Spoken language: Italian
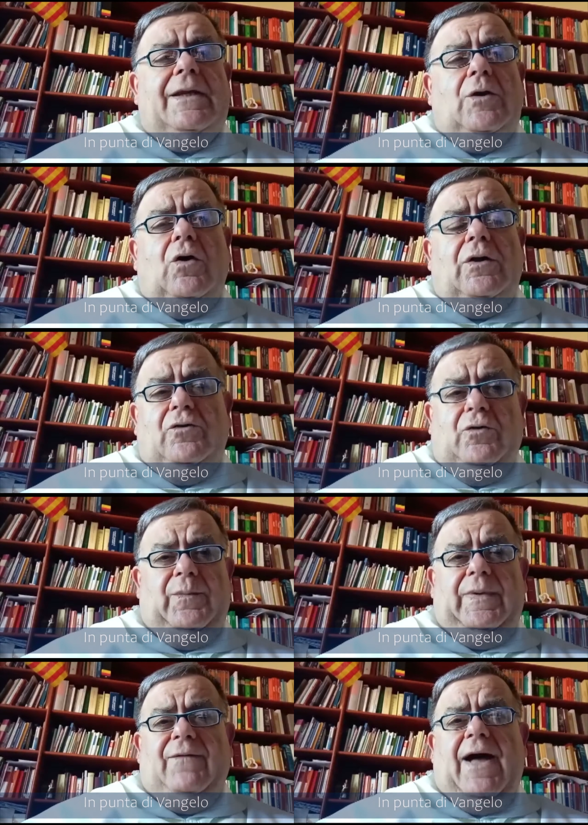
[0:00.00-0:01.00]
noi
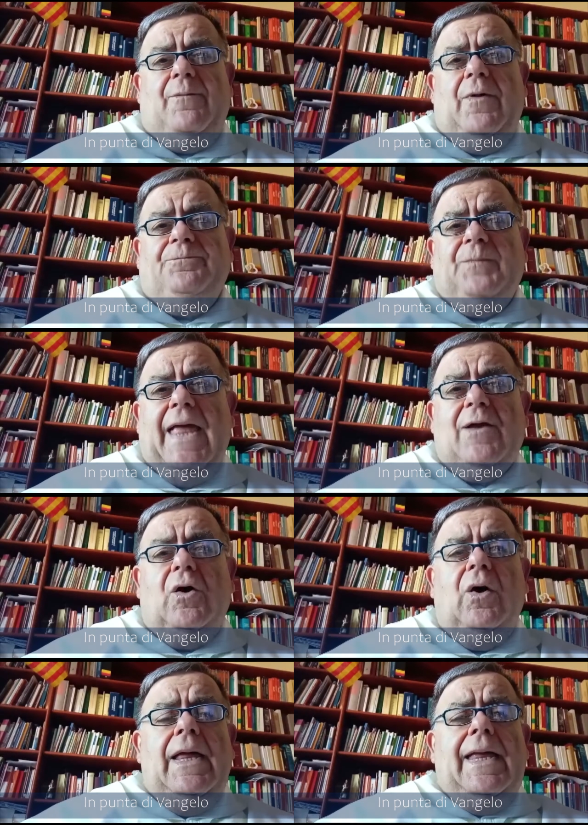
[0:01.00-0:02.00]
dormivamo.
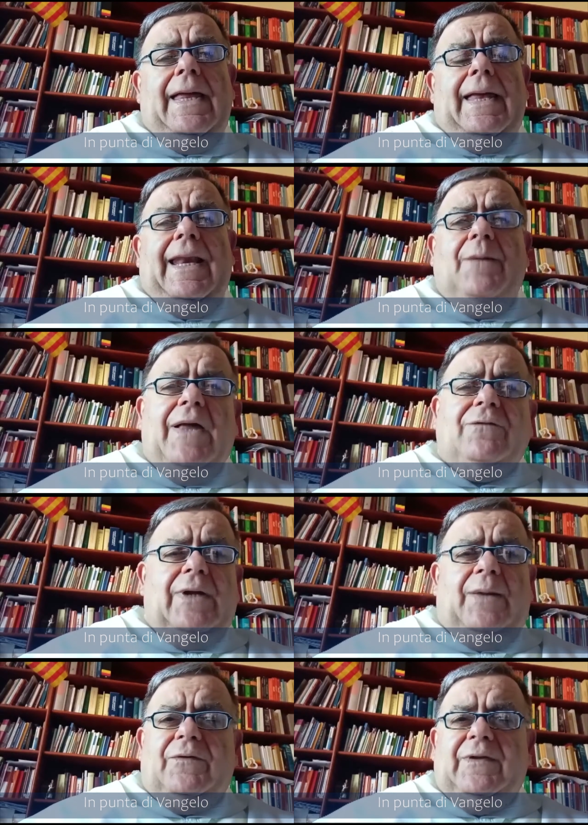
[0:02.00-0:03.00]
Ecco, la Pasqua
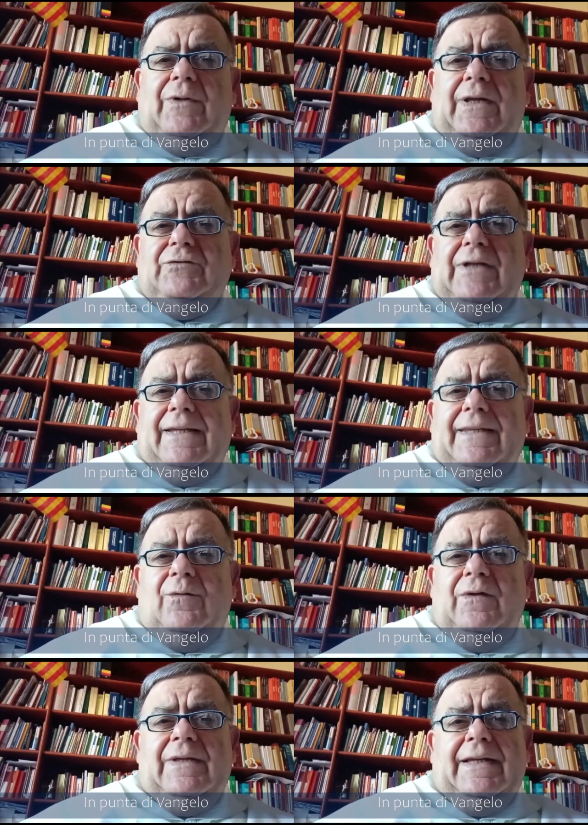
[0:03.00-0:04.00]
la possiamo leggere anche in
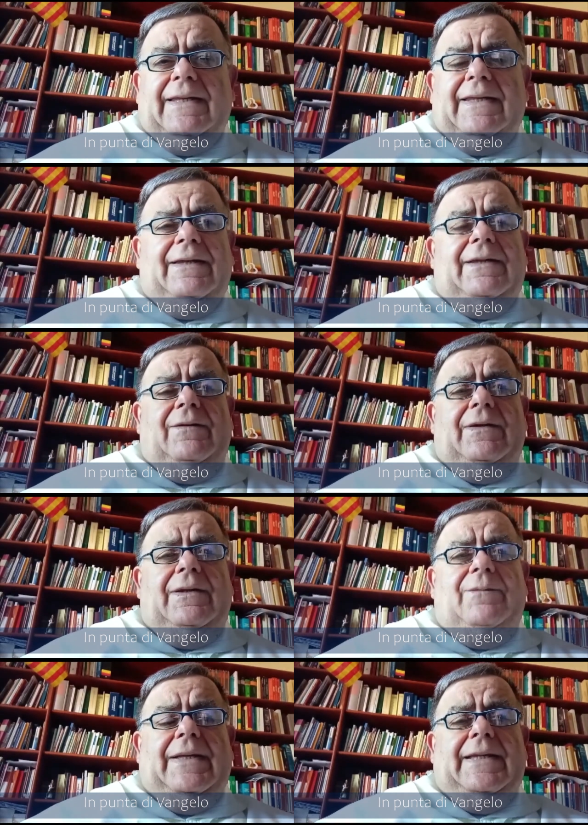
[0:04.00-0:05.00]
questa
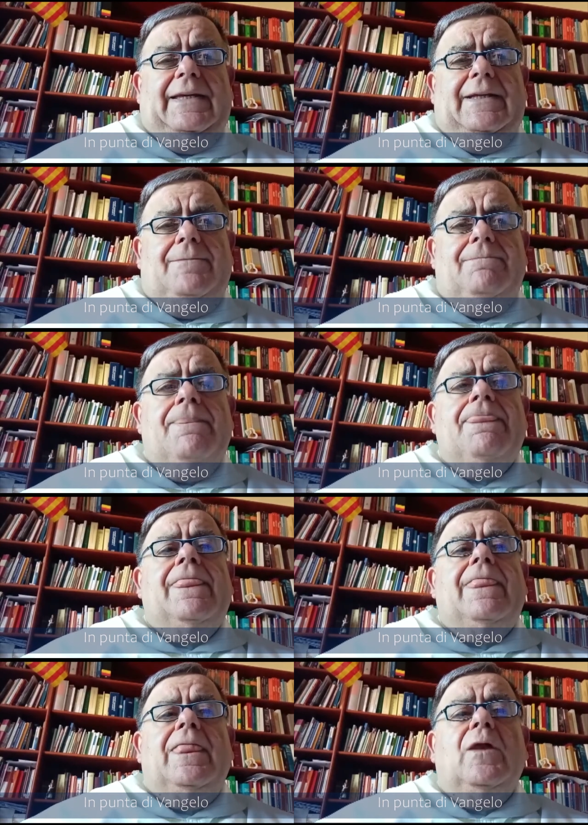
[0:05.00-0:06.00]
eh, maniera.
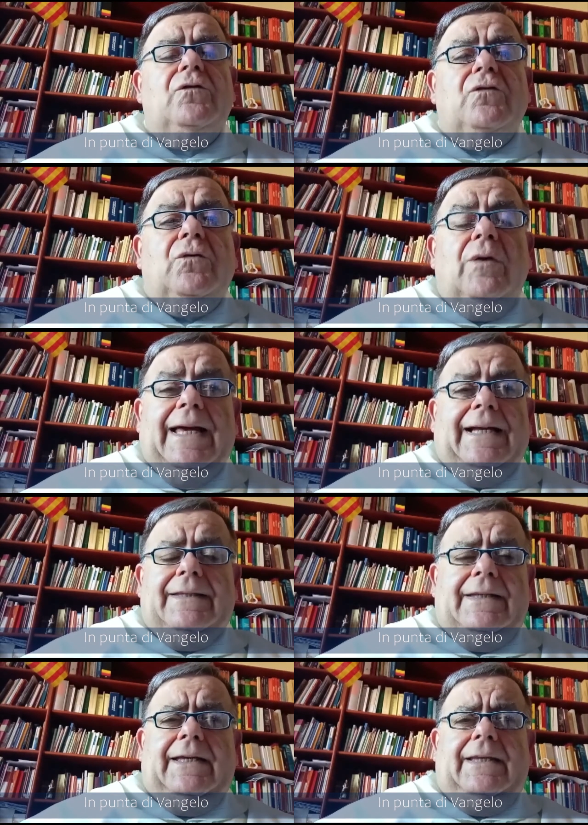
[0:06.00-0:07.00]
Non sono gli
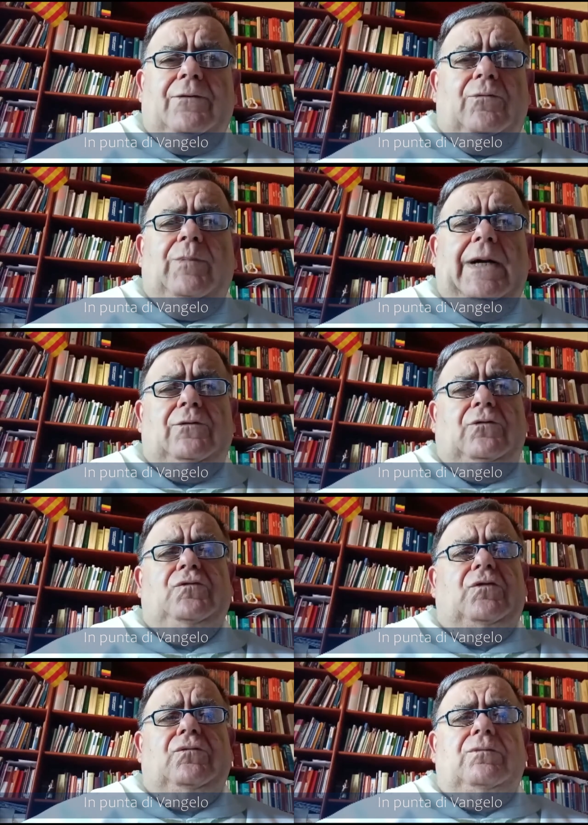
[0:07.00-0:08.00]
altri che hanno rubato
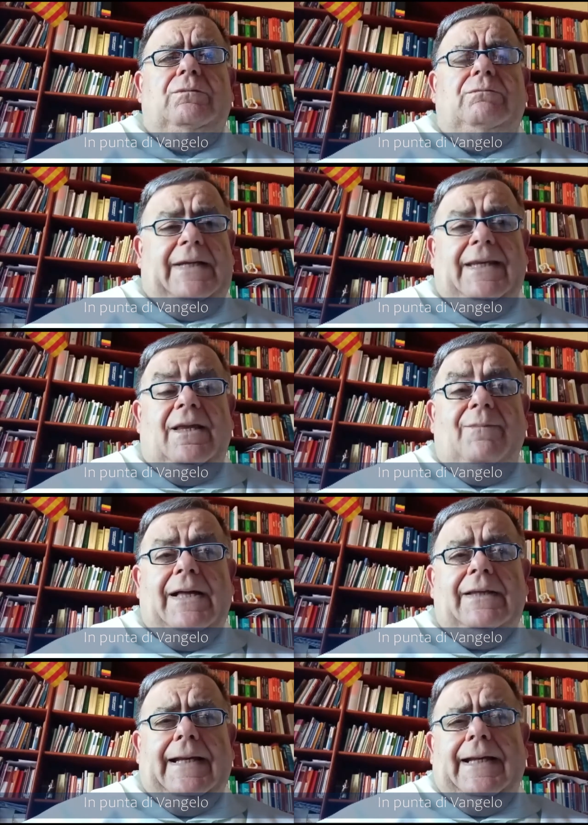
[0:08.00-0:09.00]
Gesù, Maria di
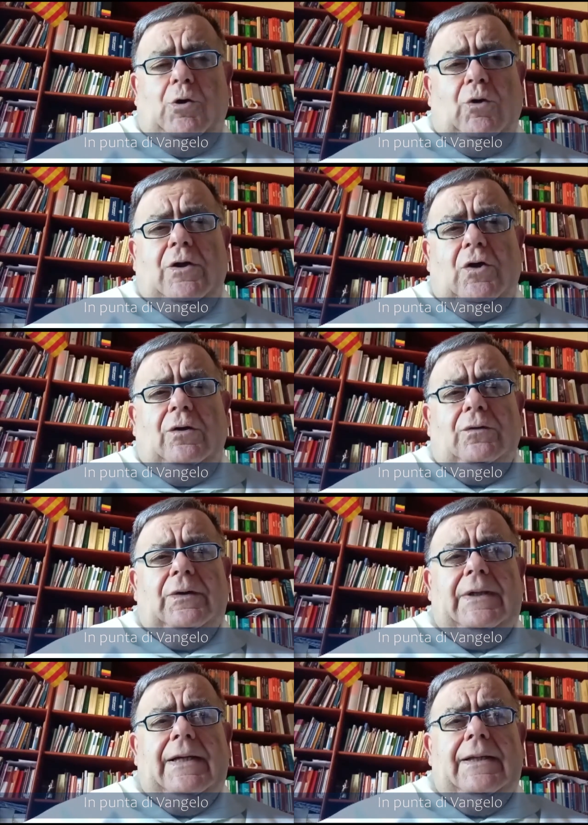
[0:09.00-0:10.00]
Magdala lo
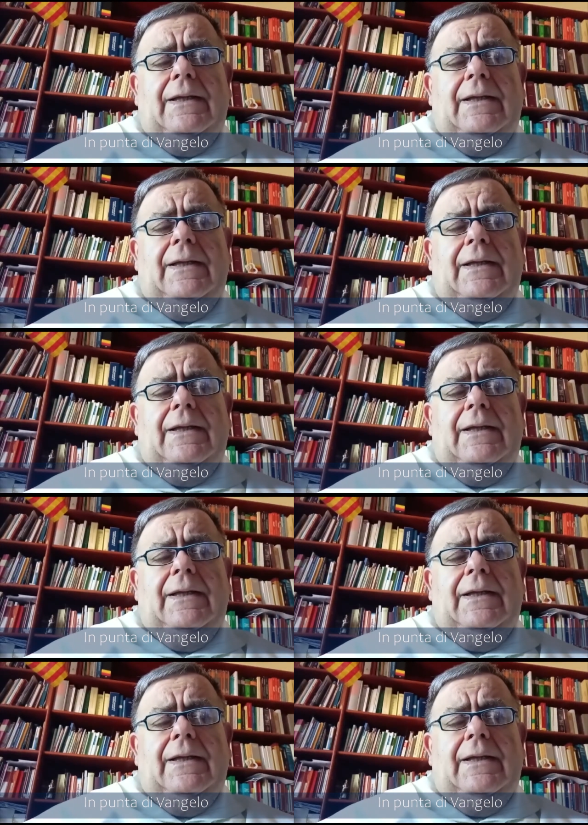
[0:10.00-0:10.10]
incontra,